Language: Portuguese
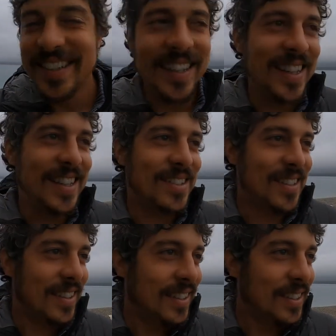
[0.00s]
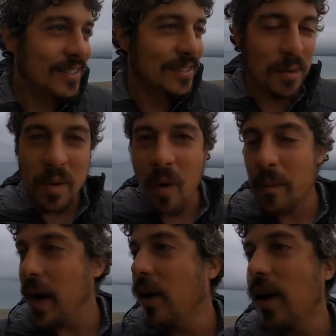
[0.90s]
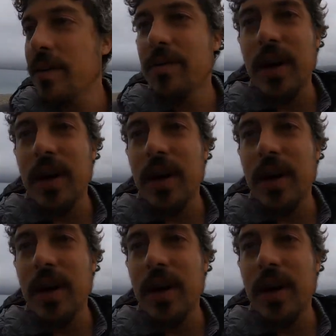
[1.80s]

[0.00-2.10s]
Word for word: e é isso. Então vamos comer agora.